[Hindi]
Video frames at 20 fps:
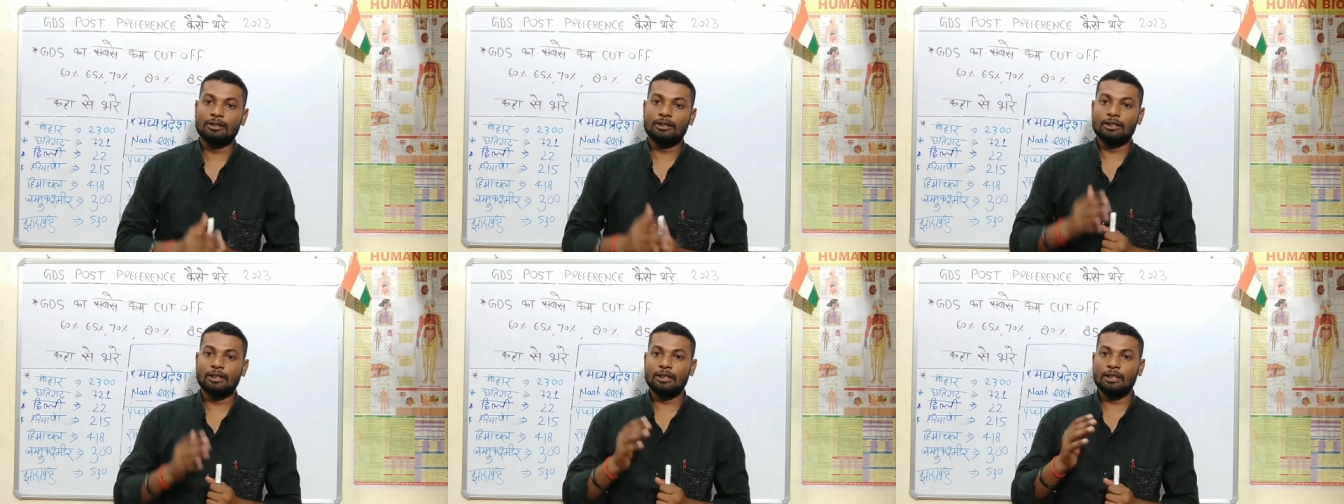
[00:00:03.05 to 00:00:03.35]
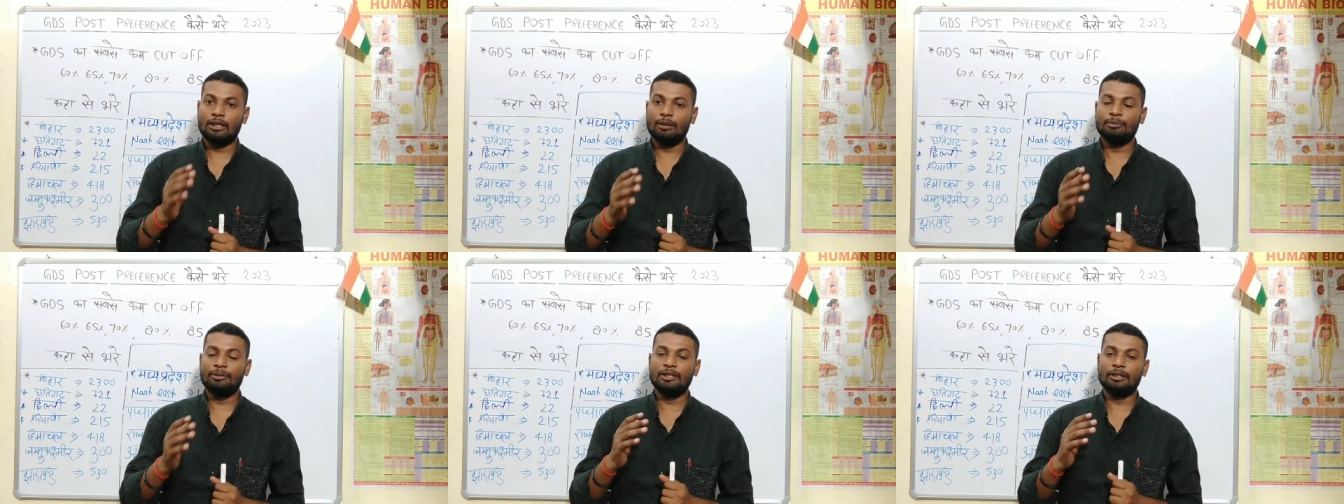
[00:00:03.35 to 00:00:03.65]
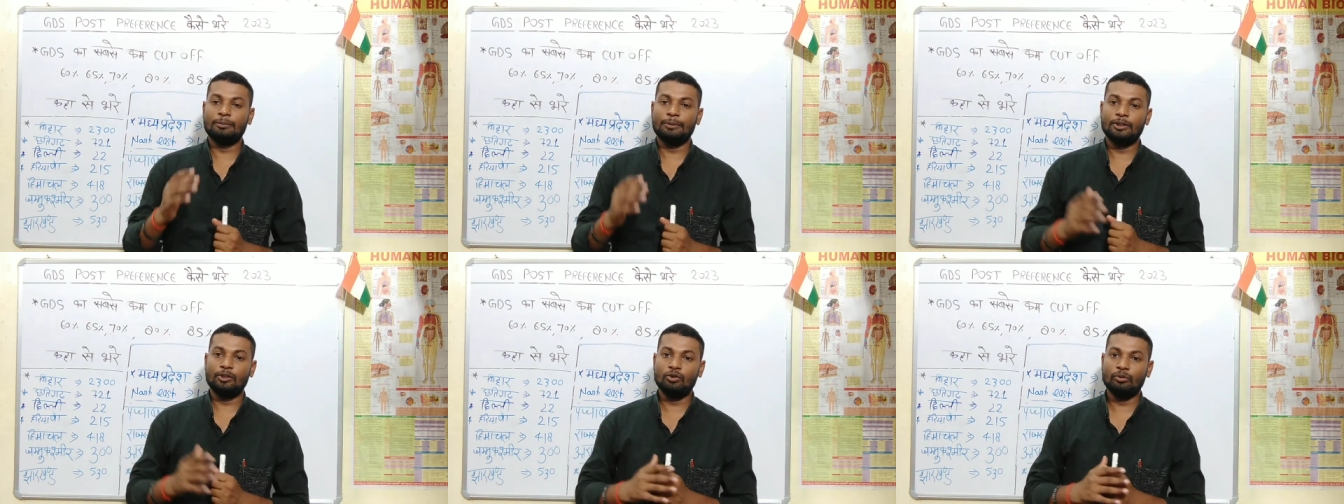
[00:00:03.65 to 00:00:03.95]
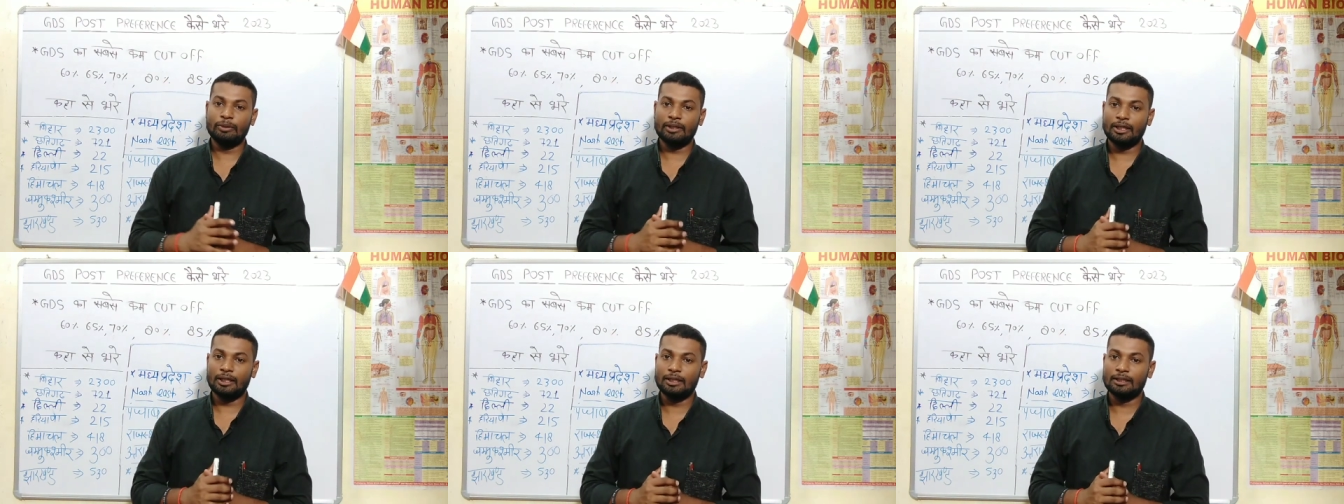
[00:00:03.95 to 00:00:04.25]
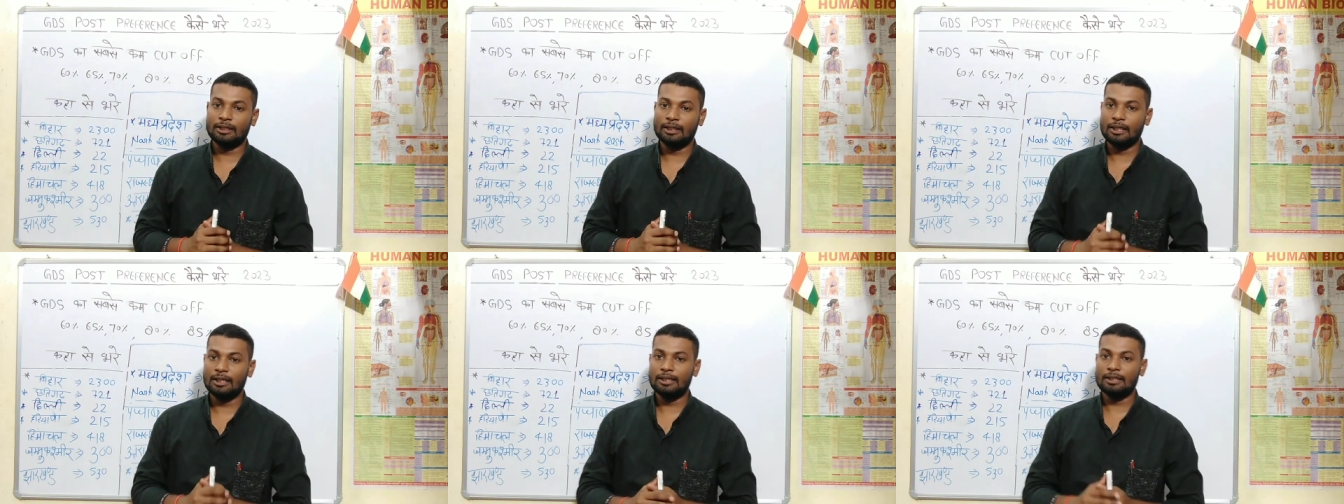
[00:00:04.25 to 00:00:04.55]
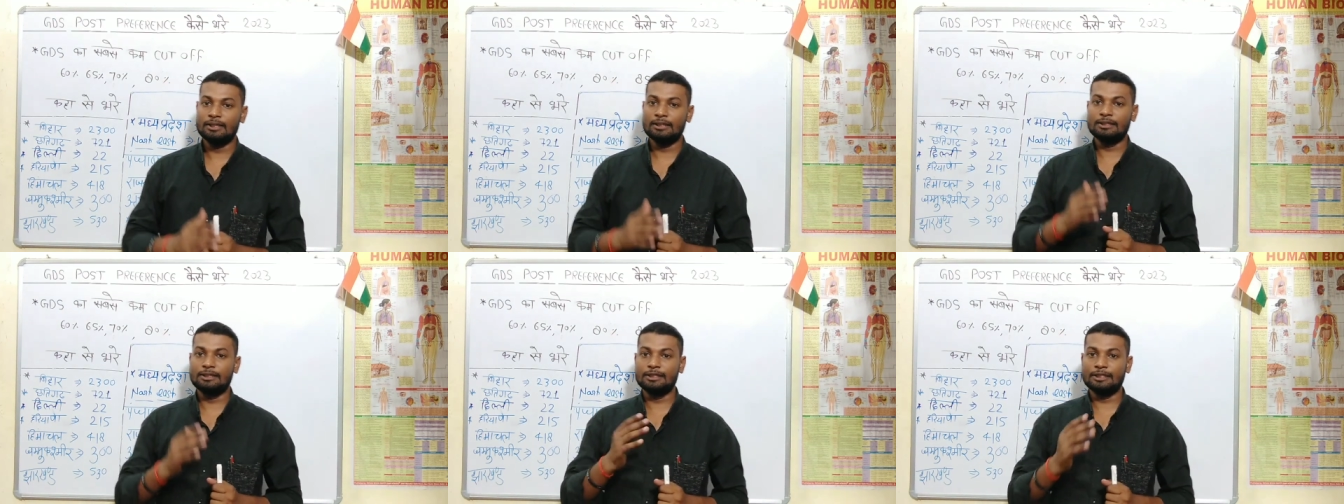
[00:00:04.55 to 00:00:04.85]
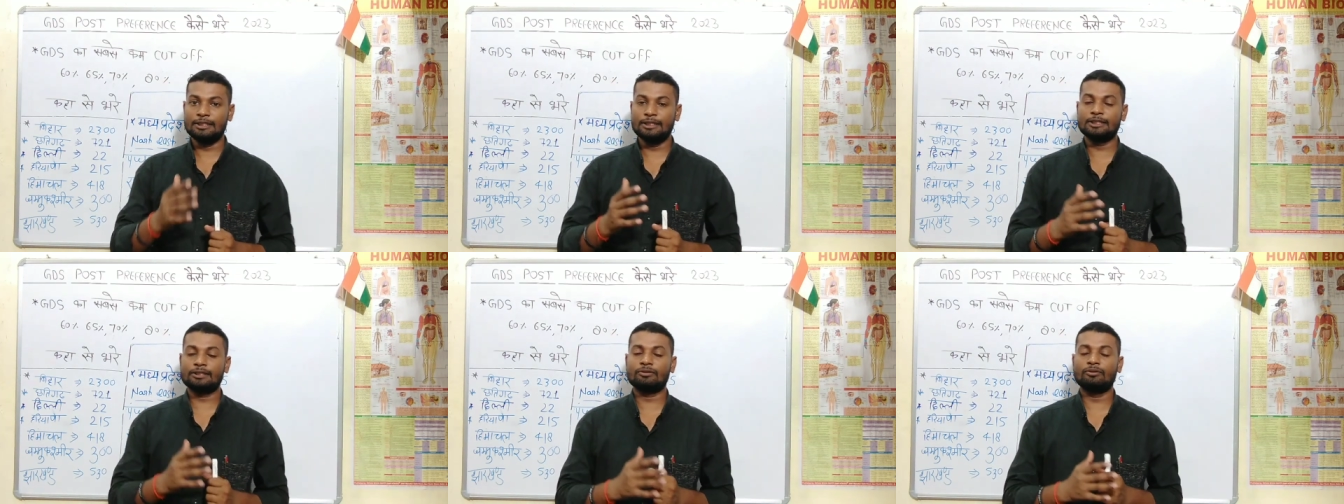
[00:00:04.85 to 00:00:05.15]
कल हमने एक वीडियो बनाया था
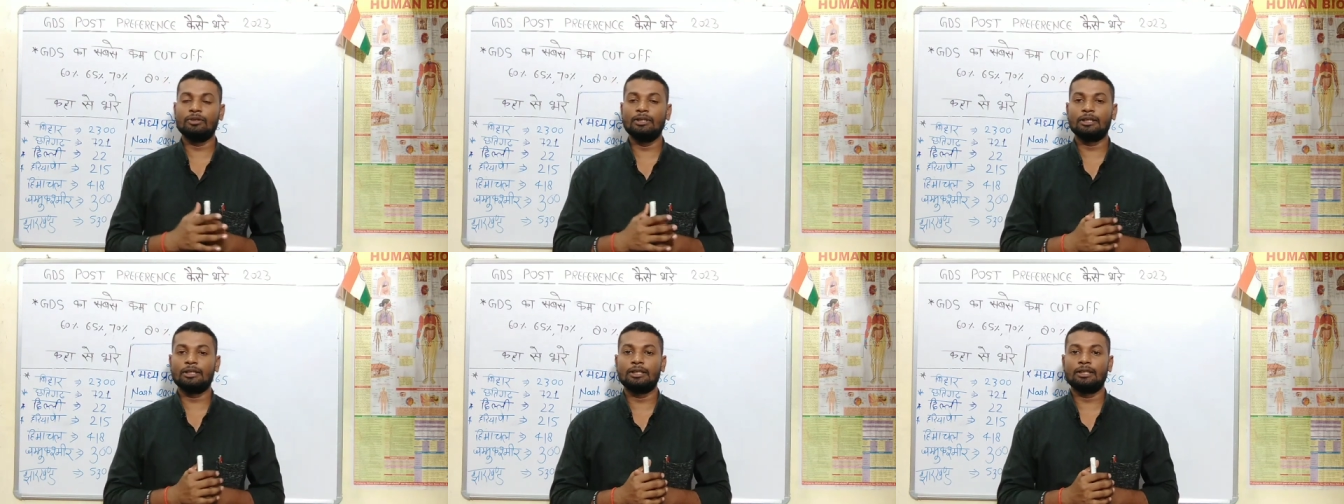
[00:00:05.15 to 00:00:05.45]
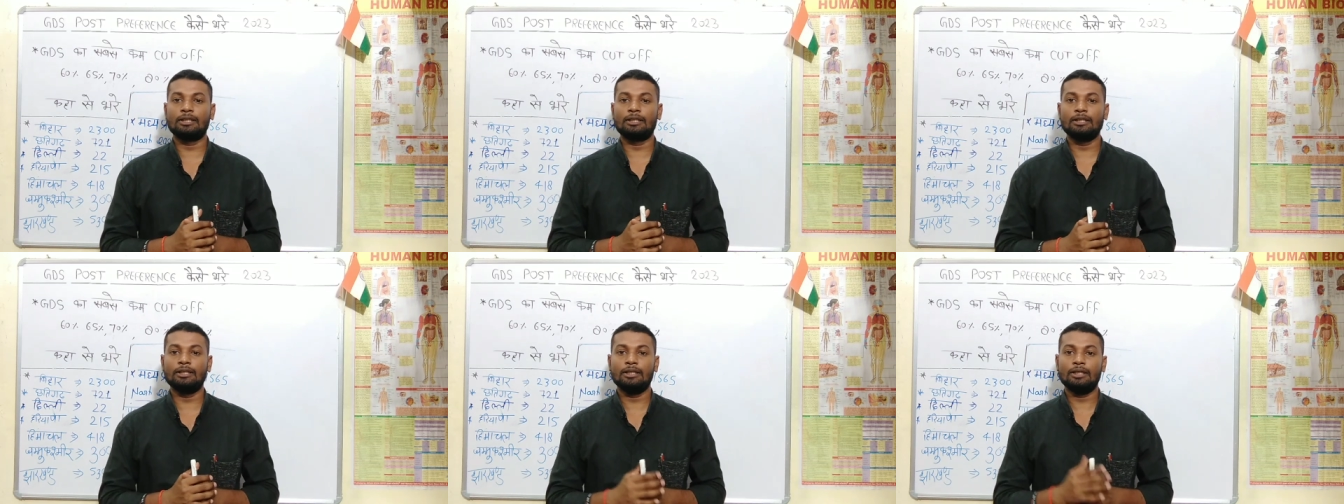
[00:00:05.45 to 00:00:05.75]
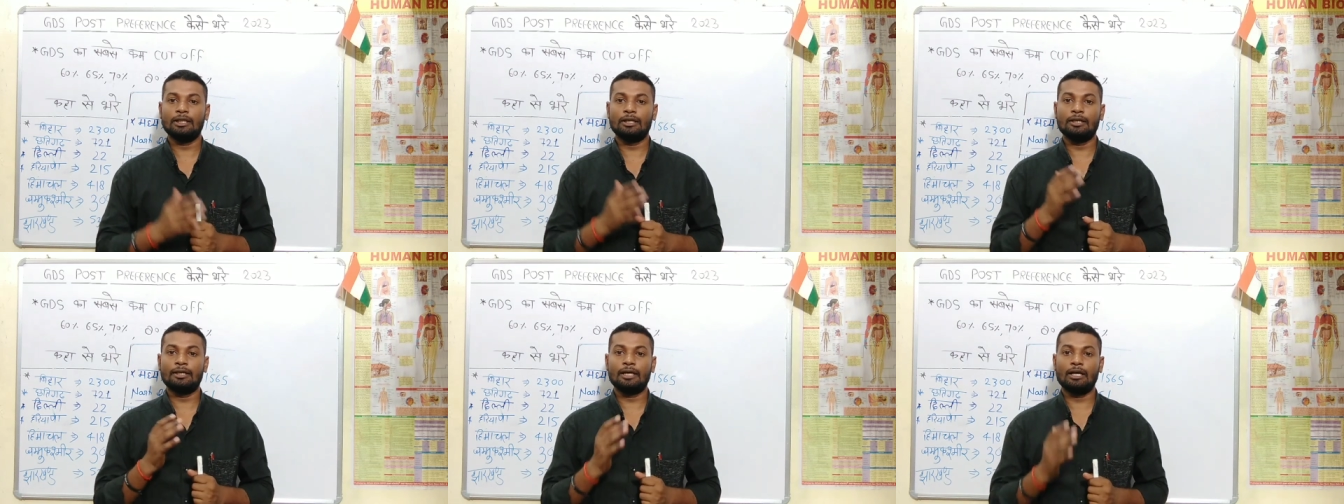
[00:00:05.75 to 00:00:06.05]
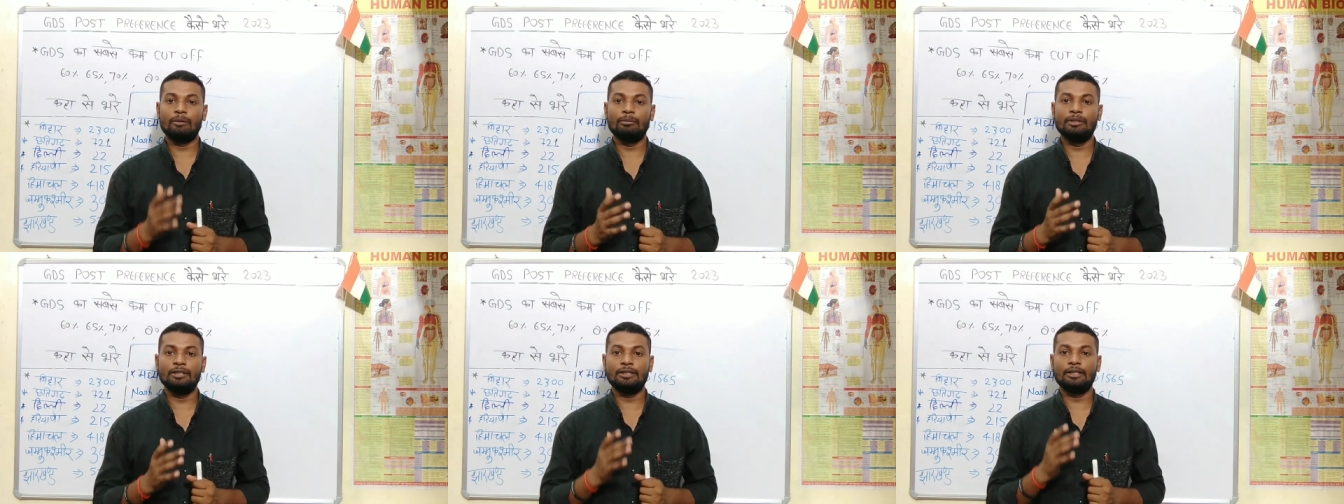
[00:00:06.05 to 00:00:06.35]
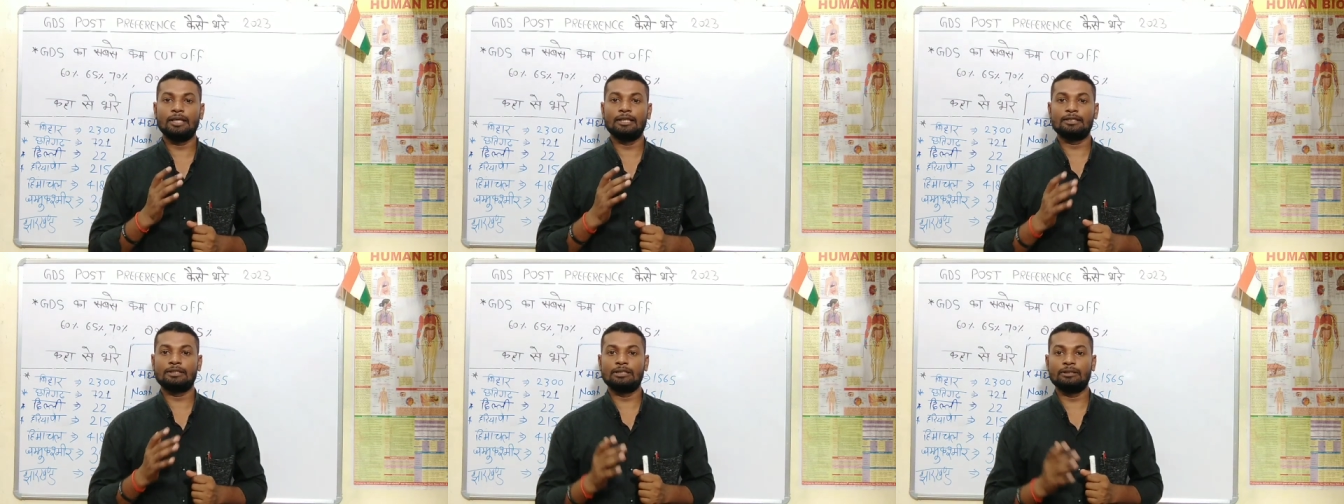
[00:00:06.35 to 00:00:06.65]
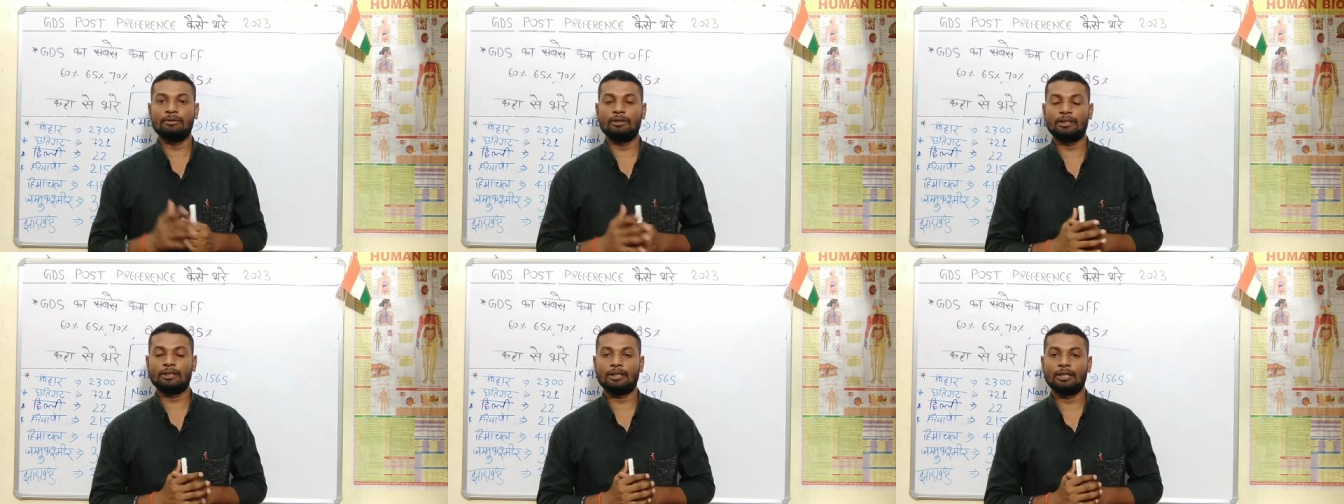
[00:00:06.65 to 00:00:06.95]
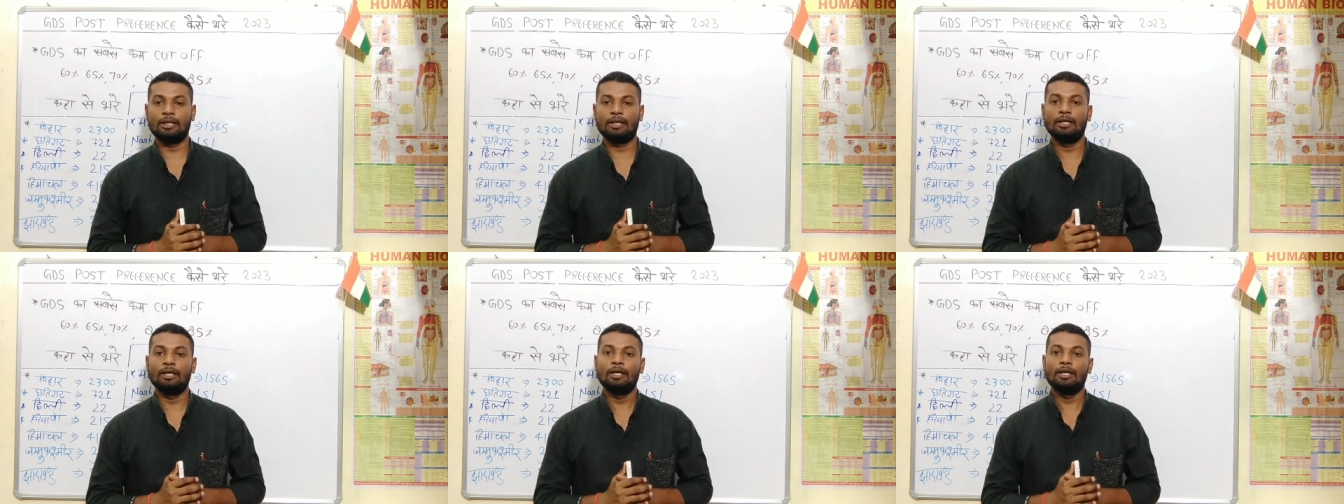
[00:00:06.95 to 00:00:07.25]
जीडीएस को लेकर के ग्रामीण डाक सेवक का